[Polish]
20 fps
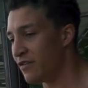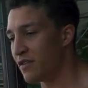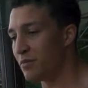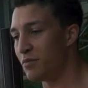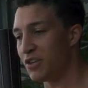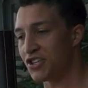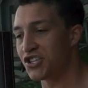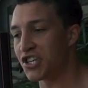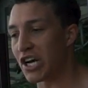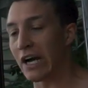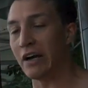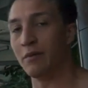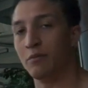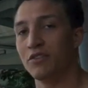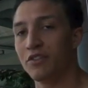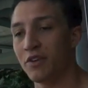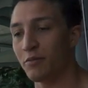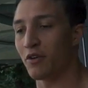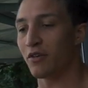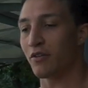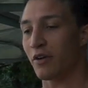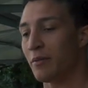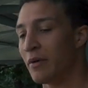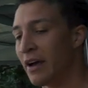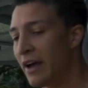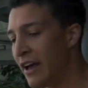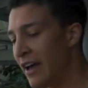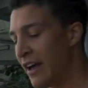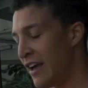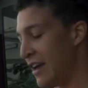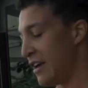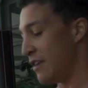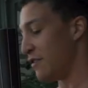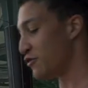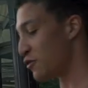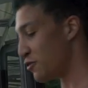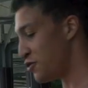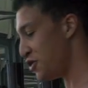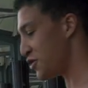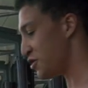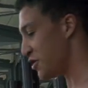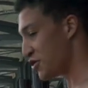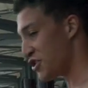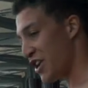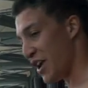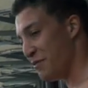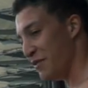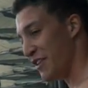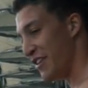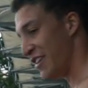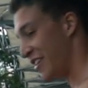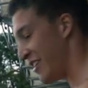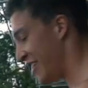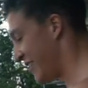wybicia, tak, no. bo nie mogłem wrócić do ziemi. Ale